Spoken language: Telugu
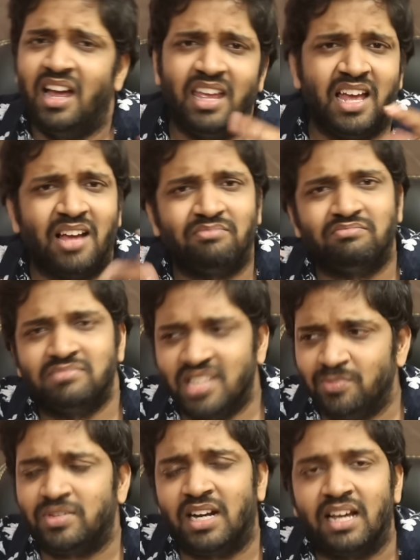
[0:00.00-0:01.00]
అయ్యా
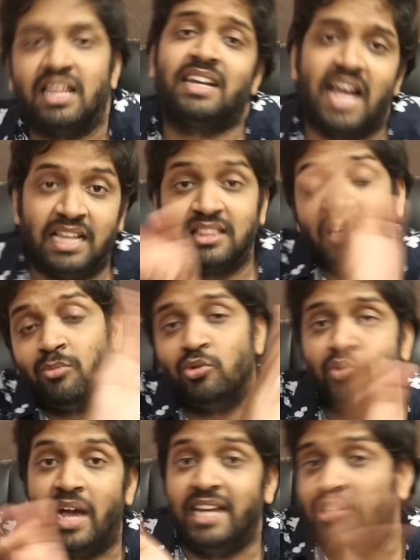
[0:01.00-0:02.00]
చెప్తున్నాను కదా అంటే
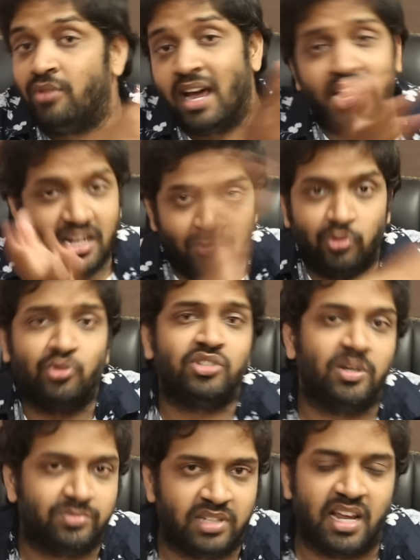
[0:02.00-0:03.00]
అంతకుముందు ఐదు వారాలకు ముందు
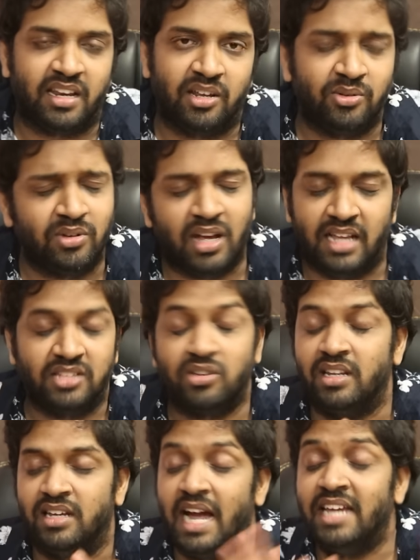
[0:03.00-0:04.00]
చెప్తున్నాను నేను అది
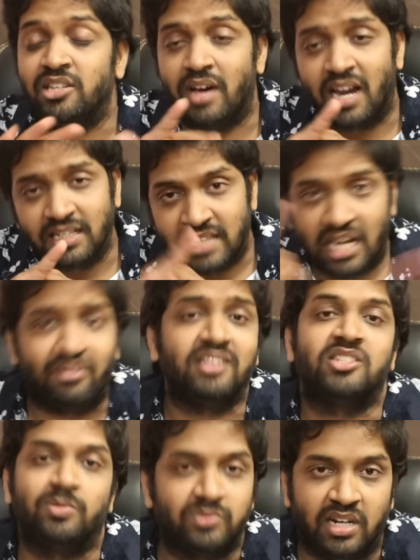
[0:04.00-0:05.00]
సారీ ఐదు వారాల తర్వాత
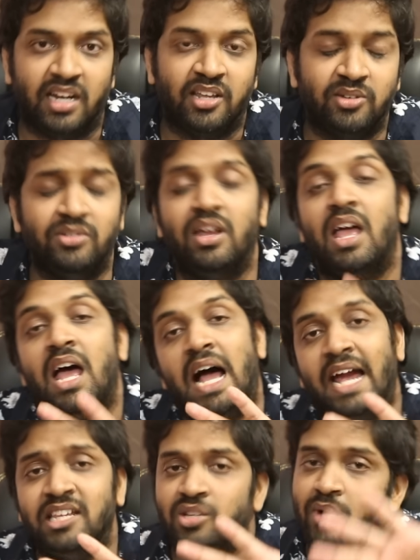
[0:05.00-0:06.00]
చెప్తున్నాను నేను
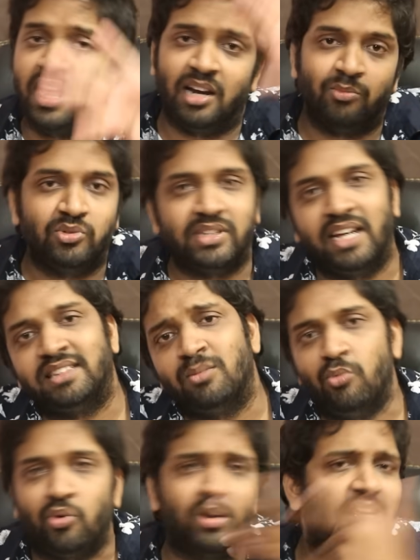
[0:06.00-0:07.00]
ఐదు వారాల ముందు అయితే
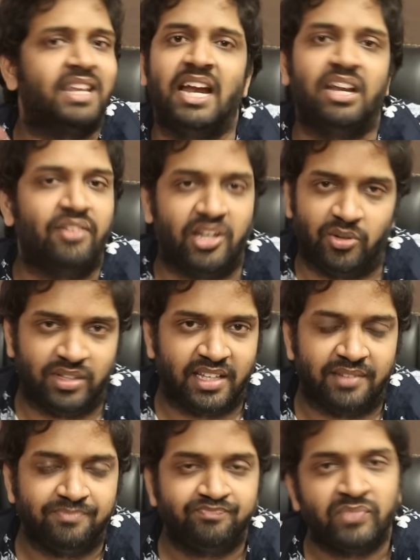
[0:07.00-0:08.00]
ముగ్గురికి నెగిటివిటీ
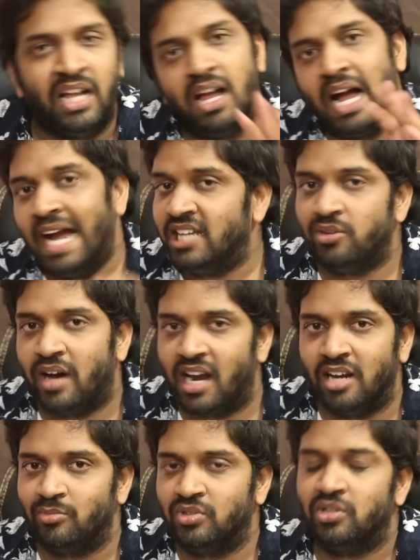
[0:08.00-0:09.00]
ఉంది ఐదు
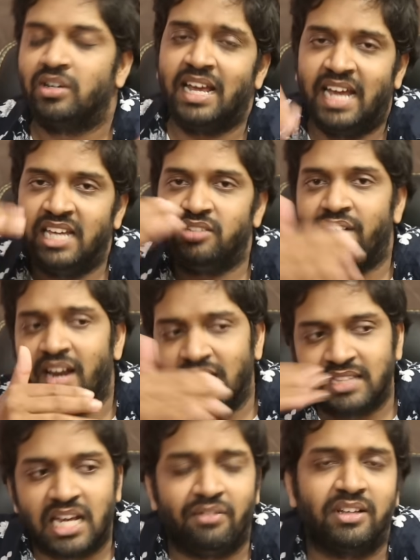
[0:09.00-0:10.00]
వారాల ముందు కానీ ఐదు వారాల
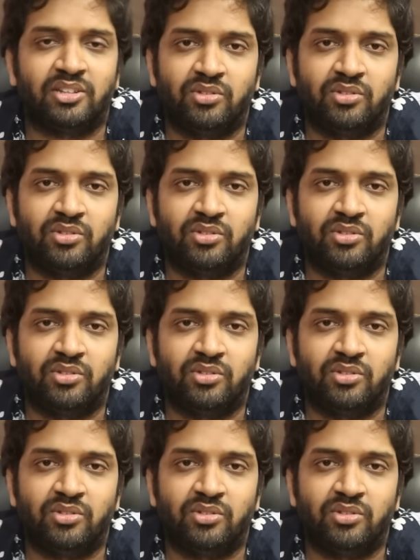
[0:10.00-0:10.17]
తర్వాత